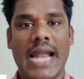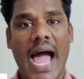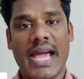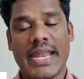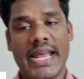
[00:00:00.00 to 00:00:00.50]

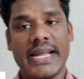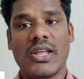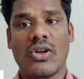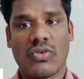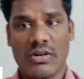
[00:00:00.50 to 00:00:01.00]
నా
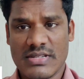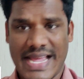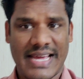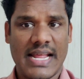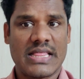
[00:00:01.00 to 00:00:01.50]
నేనైతే అనుకోవడం
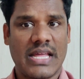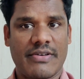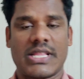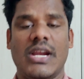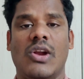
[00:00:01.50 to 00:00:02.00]
సంక్రాంతి
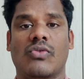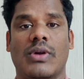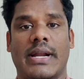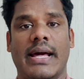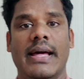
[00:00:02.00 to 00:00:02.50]
తర్వాతనే
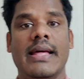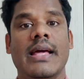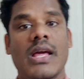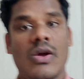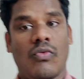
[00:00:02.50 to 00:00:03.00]
అనుకుంటున్నా
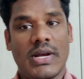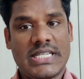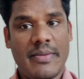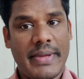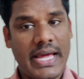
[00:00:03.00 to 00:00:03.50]

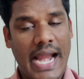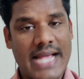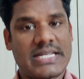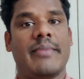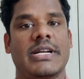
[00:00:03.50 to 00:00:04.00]
వైసీపీకి
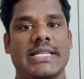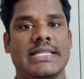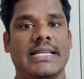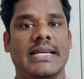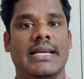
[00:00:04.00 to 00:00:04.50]
రాజీనామా
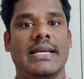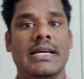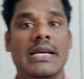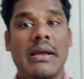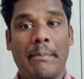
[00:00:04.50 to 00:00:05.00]
చేసి
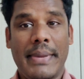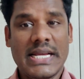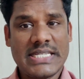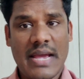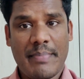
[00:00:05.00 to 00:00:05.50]

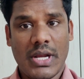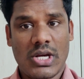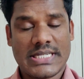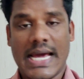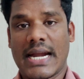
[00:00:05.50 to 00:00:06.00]

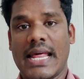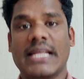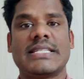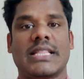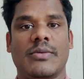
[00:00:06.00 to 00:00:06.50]
బీజేపీలో
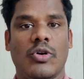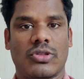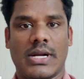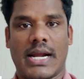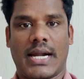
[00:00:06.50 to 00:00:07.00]
చేరడానికి
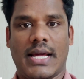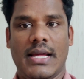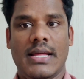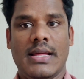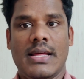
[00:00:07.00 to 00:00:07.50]
సిద్ధమవుతున్నారట
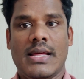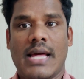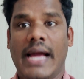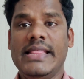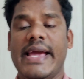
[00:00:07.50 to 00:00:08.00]

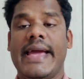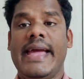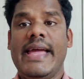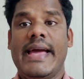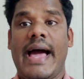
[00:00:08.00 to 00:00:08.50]
అయితే
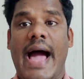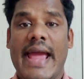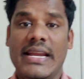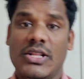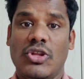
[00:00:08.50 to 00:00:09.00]

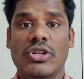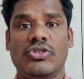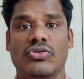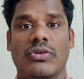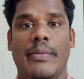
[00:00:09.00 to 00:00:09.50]
ఆయనకు
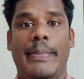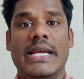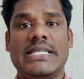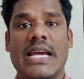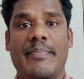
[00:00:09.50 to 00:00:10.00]
తెలుసు
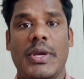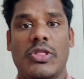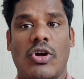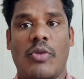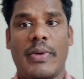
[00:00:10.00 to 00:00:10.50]
బీజేపీ
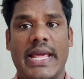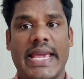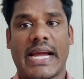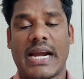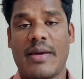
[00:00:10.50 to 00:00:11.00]
తరపున
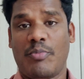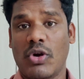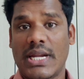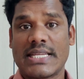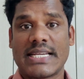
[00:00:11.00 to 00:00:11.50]
ఇక్కడ
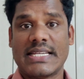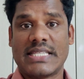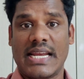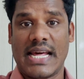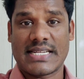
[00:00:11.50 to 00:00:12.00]
పోటీ
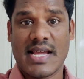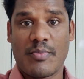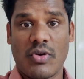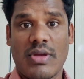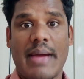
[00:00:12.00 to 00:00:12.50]
చేస్తే
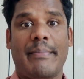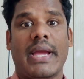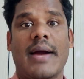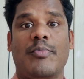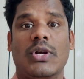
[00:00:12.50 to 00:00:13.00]
నరసాపురం
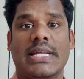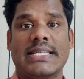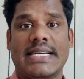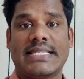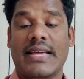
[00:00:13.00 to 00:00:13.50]
ఎంపీగా పోటీ
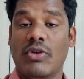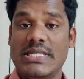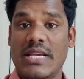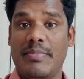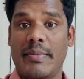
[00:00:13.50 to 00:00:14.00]
చేస్తే
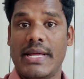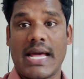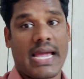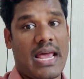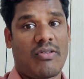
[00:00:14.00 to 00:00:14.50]
వైసీపీ
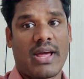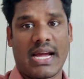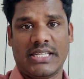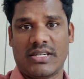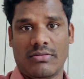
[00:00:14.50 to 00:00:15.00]
మీద
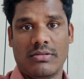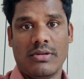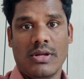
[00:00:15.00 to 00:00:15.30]
గెలవడం కష్టం